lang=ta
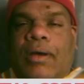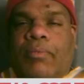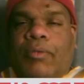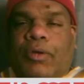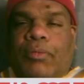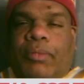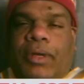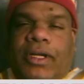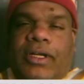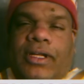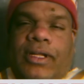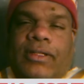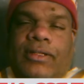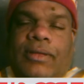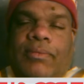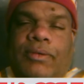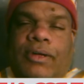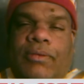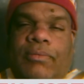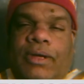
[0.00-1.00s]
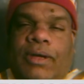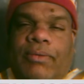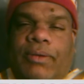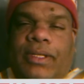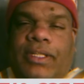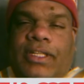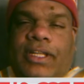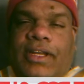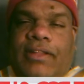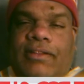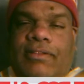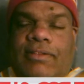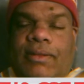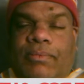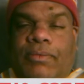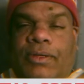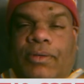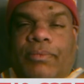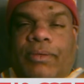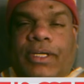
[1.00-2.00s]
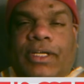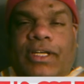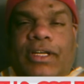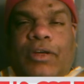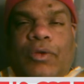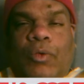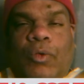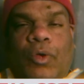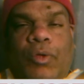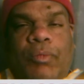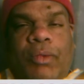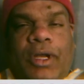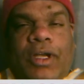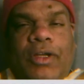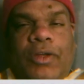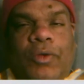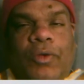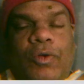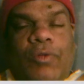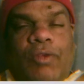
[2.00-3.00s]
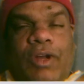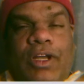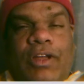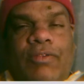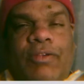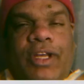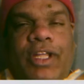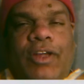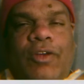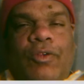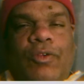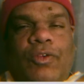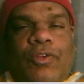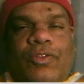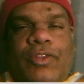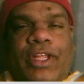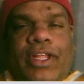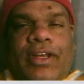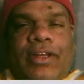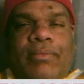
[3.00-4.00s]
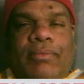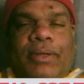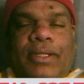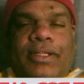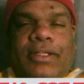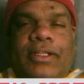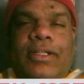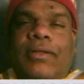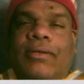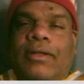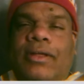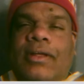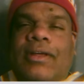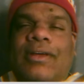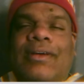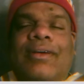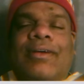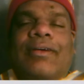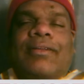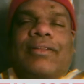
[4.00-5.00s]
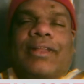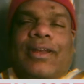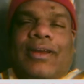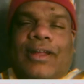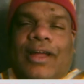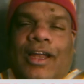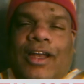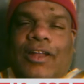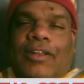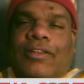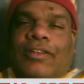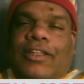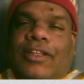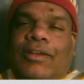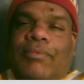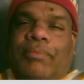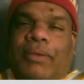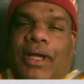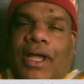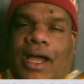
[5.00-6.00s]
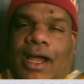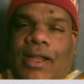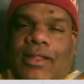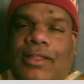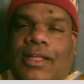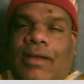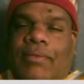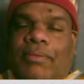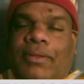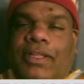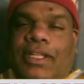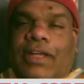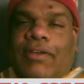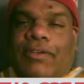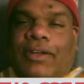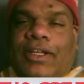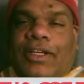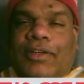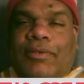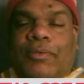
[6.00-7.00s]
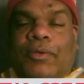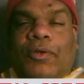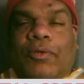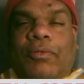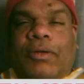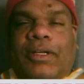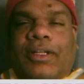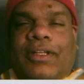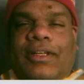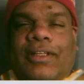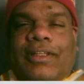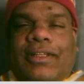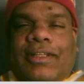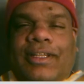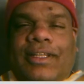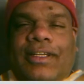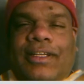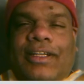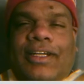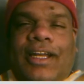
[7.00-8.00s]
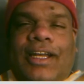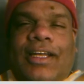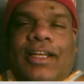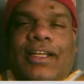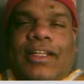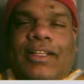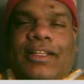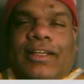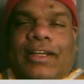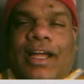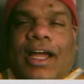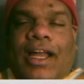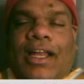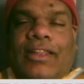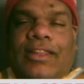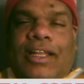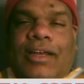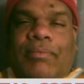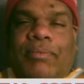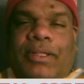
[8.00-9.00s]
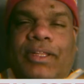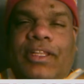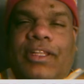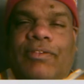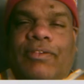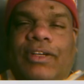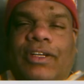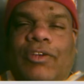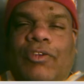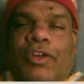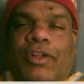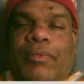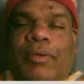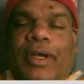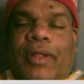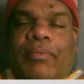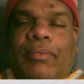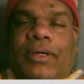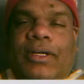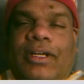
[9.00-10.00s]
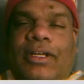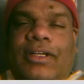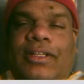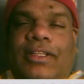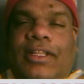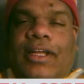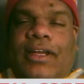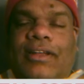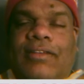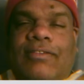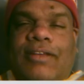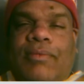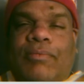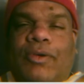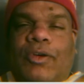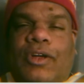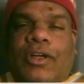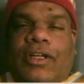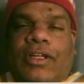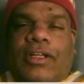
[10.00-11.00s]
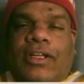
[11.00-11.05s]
முற்பட்ட சமூகம் அபிவிருத்தி அடைந்த சமூகம் என்ற கோட்பாட்டுக்குள் வள்ளுவனை கொண்டு சேர்ப்பது தற்காலத்தில் காலத்தால் பிந்தியவன் என்று பொருள்படுகிறது ஏனென்றால் அந்த காலத்தால் பிந்தியவர்களுடைய படைப்புகளுக்குத்தான் சமூக